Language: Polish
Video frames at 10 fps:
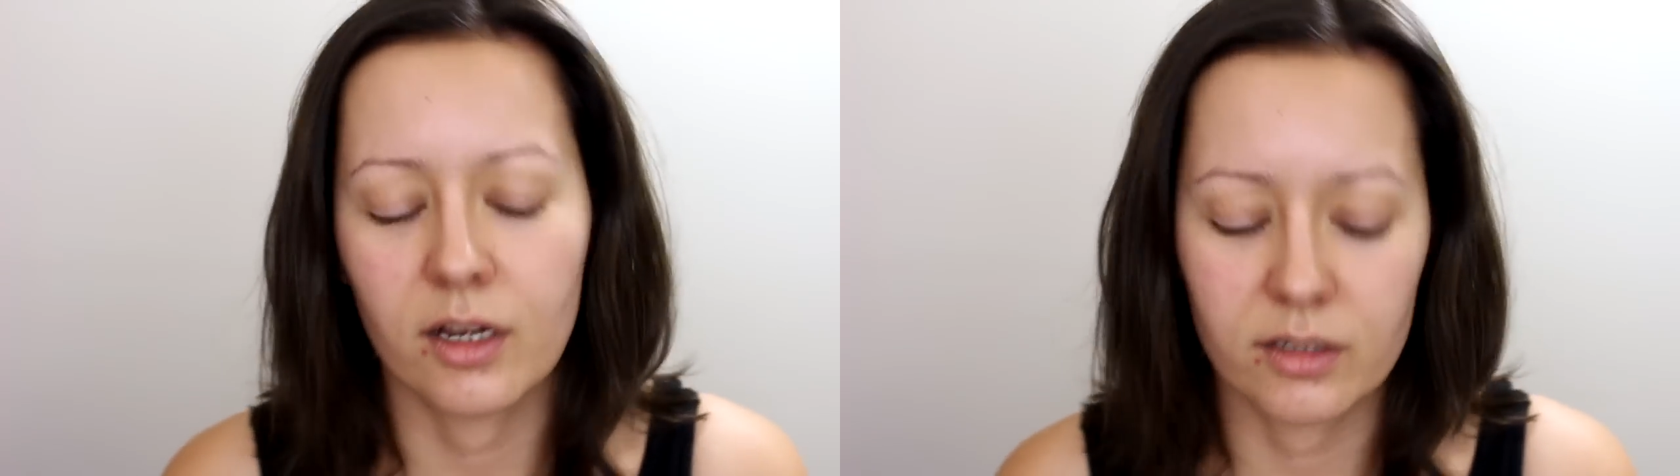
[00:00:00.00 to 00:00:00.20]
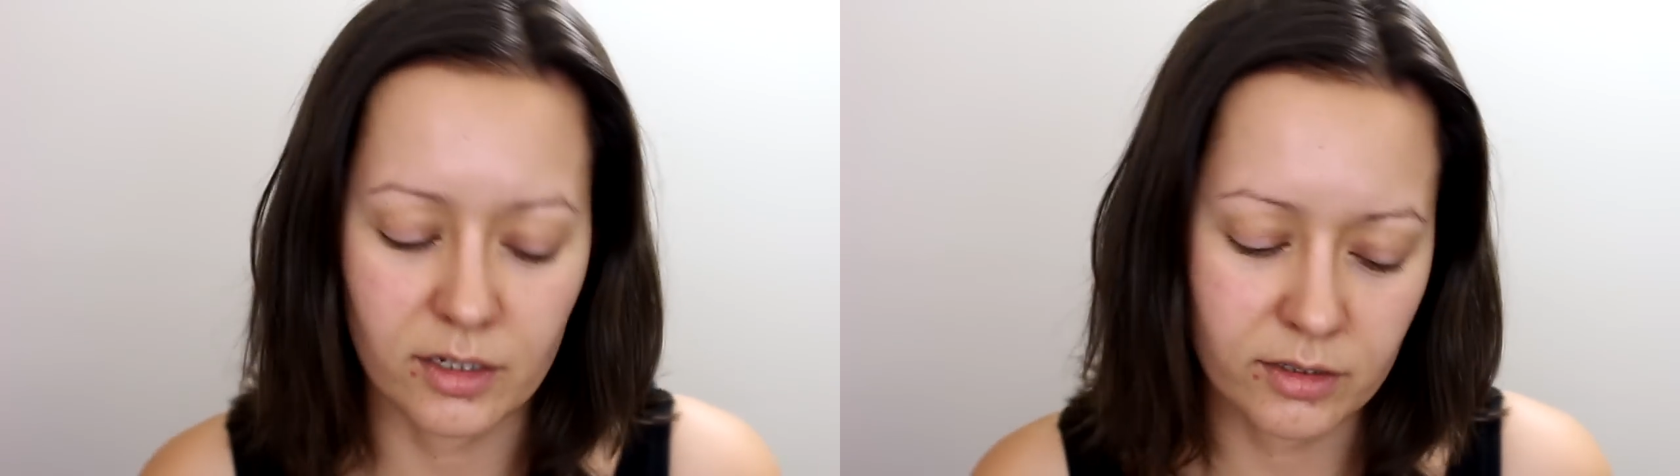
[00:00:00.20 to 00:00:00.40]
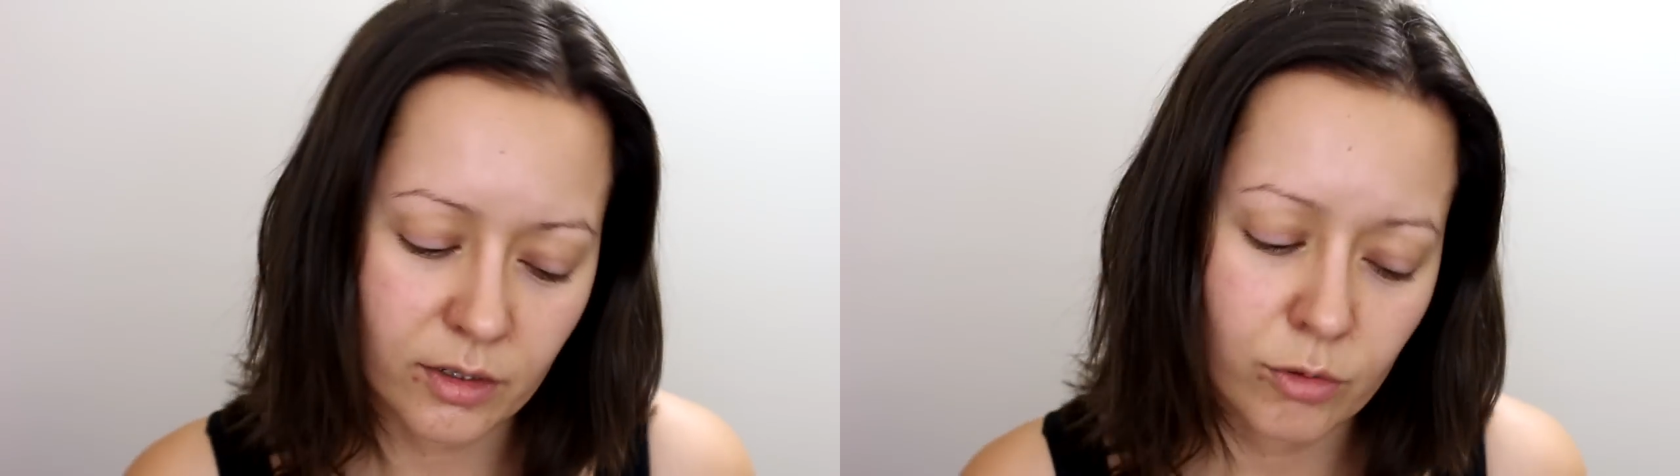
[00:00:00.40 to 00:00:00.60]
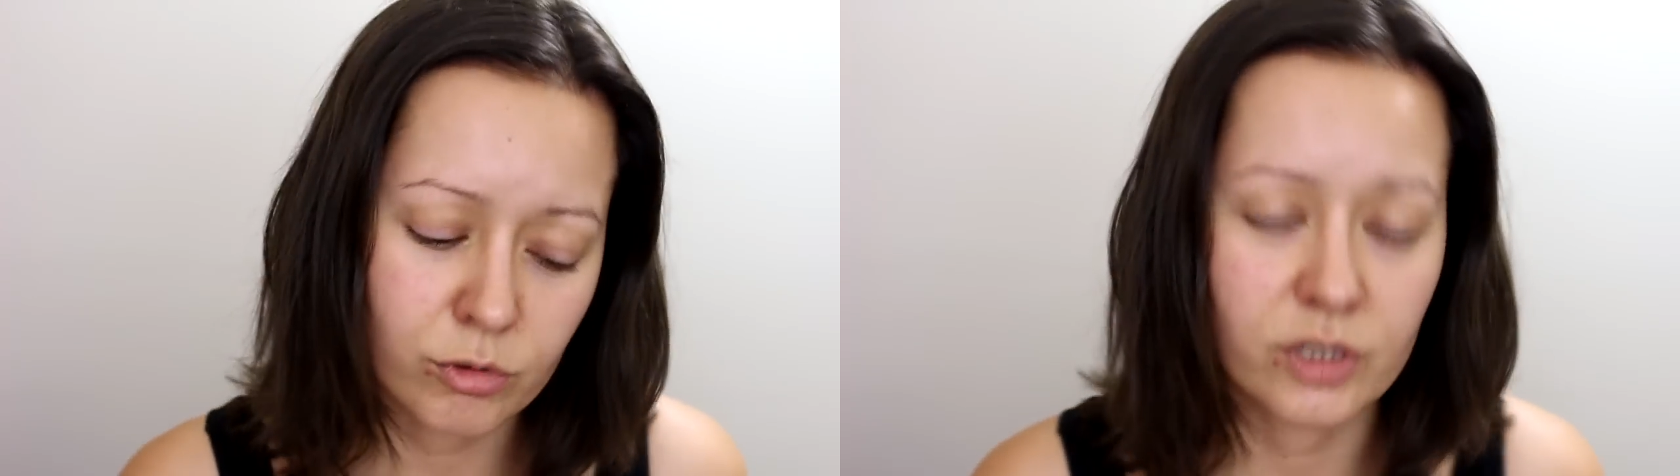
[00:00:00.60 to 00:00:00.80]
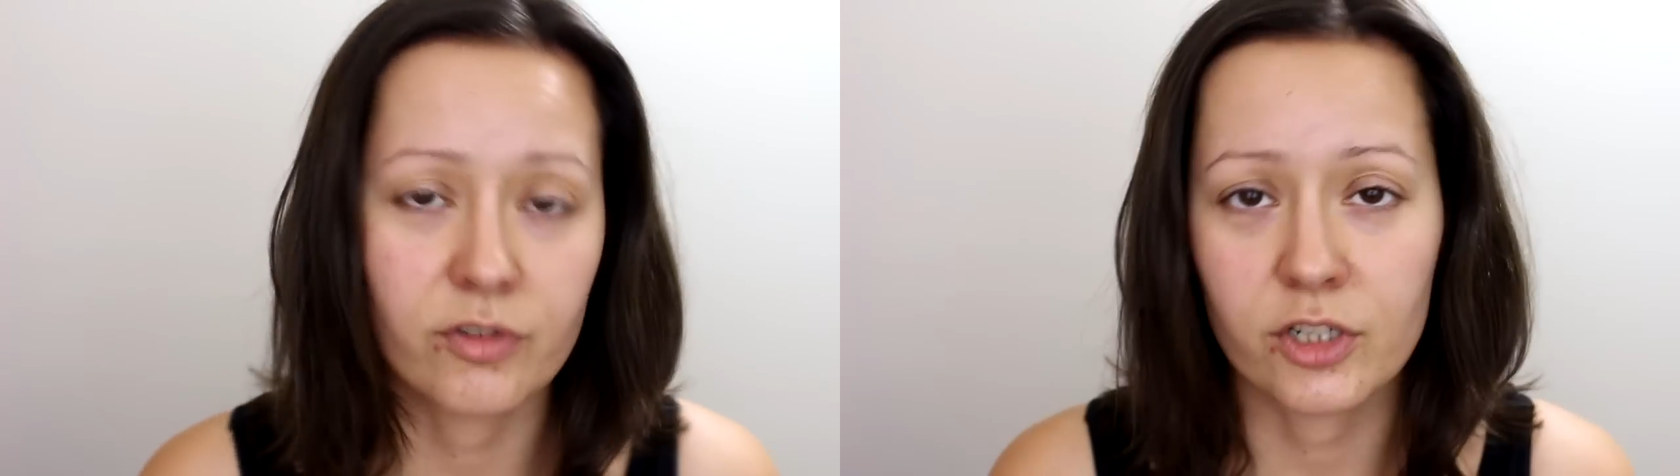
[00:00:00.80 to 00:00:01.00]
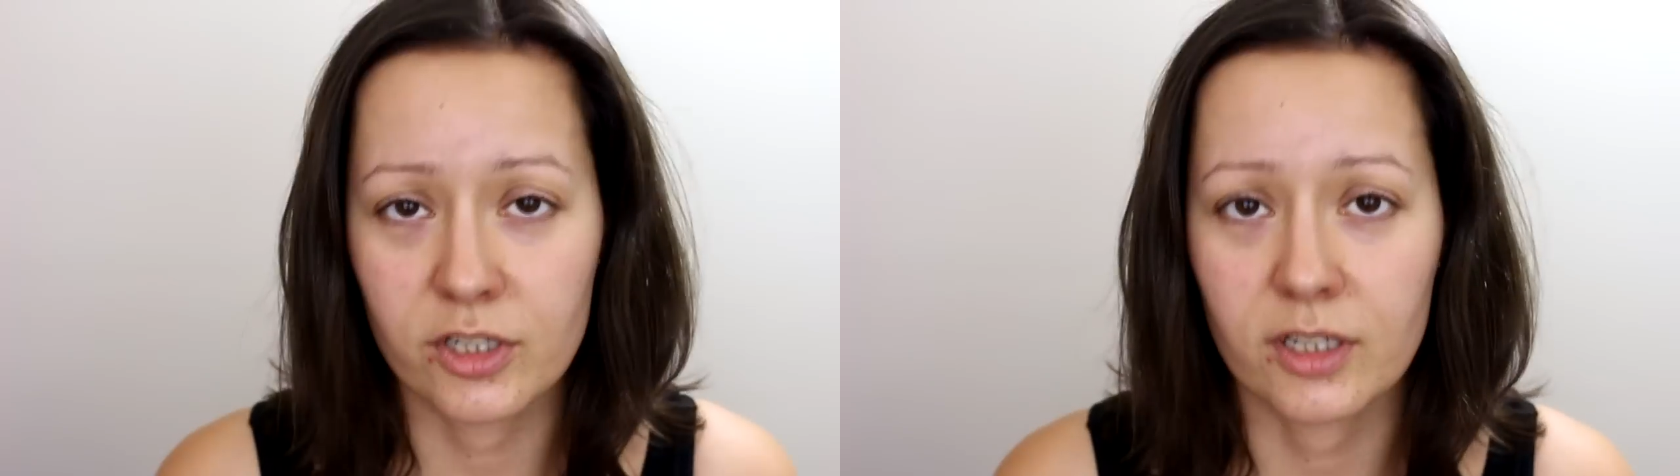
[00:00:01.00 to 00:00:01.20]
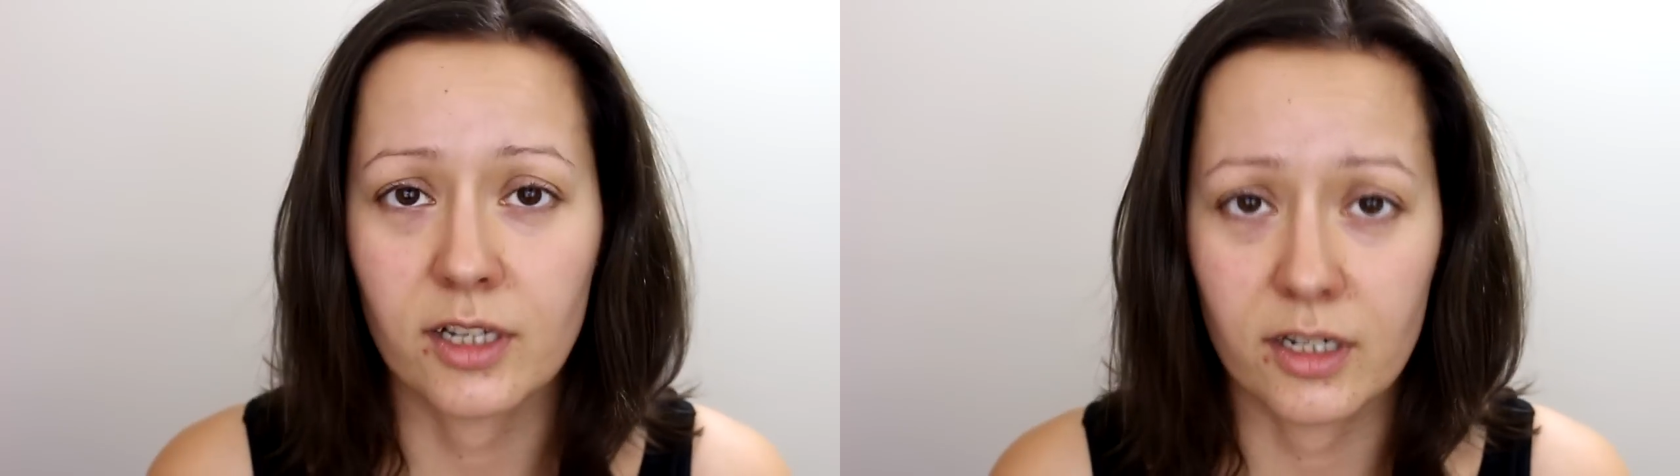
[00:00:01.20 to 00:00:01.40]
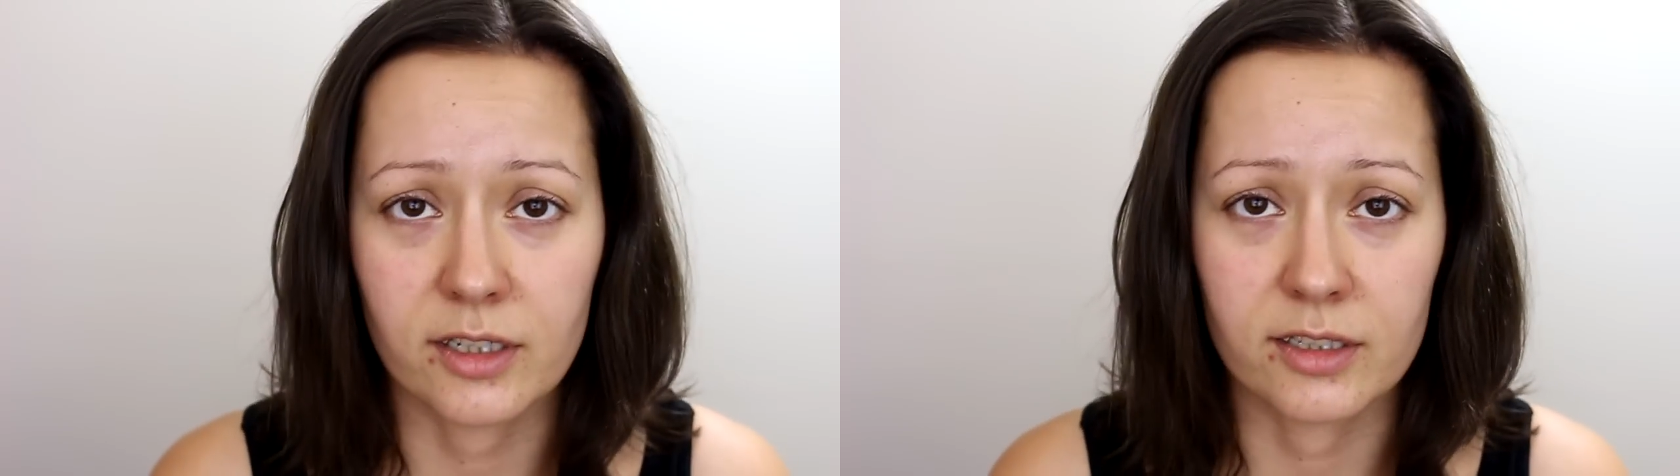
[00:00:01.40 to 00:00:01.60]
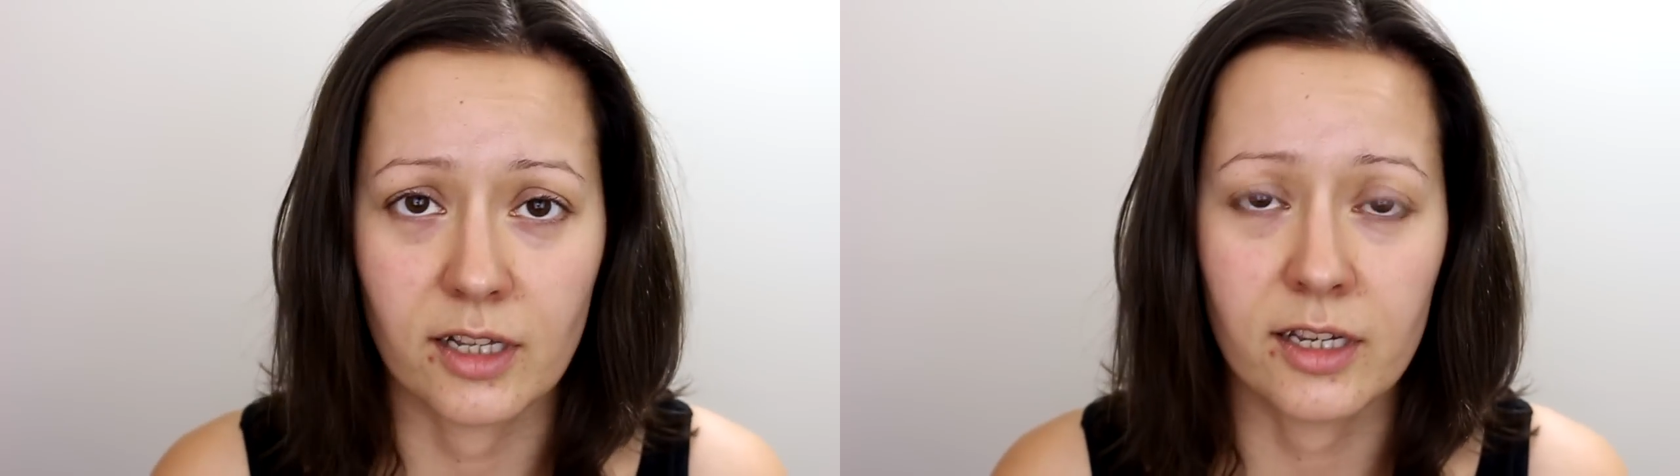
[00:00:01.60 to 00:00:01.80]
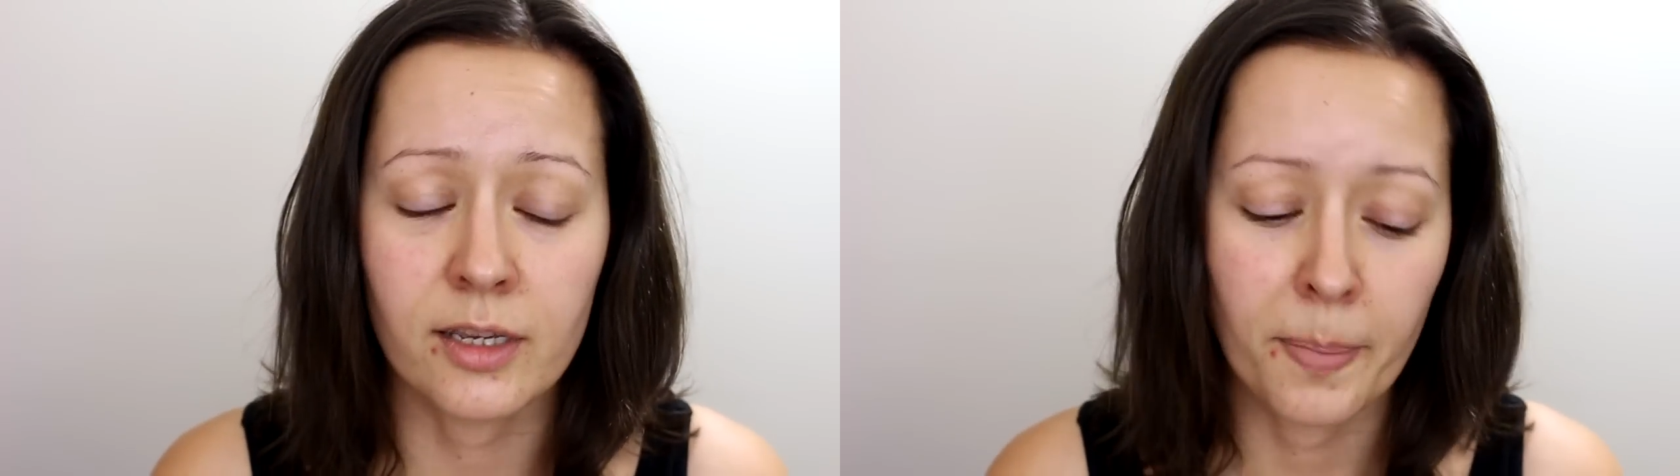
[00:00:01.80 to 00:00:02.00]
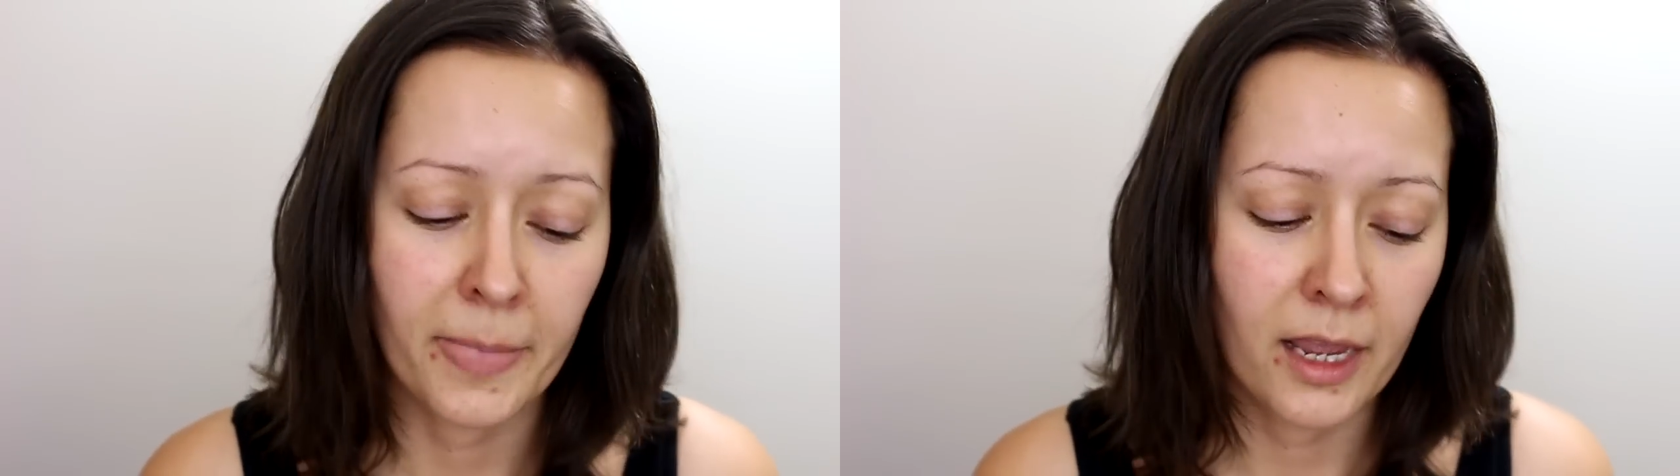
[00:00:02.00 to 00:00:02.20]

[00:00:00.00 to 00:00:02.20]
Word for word: a jak tego używasz i tak dalej, i tak dalej.